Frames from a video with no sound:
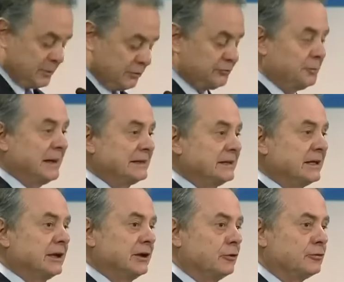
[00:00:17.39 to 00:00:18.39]
cambios
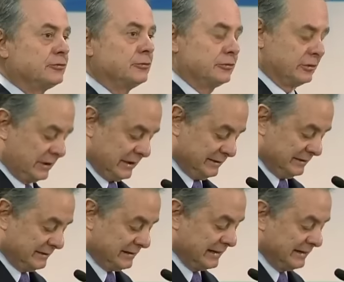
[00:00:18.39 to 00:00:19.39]
vertiginosos que
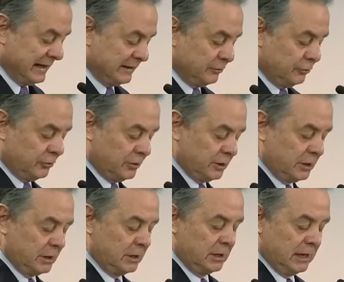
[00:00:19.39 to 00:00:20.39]
se están dando
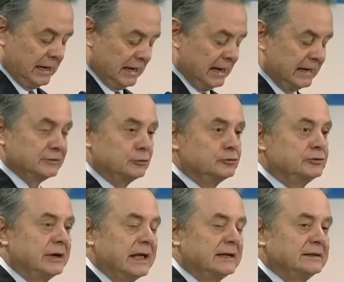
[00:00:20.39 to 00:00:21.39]
en la
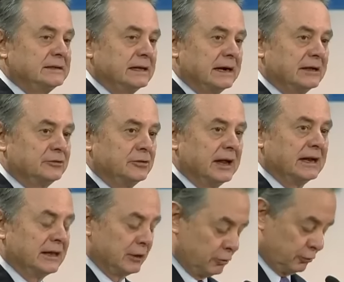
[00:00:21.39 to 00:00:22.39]
industria
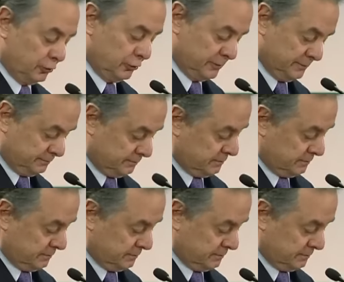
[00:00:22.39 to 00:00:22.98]
internacional de crudo,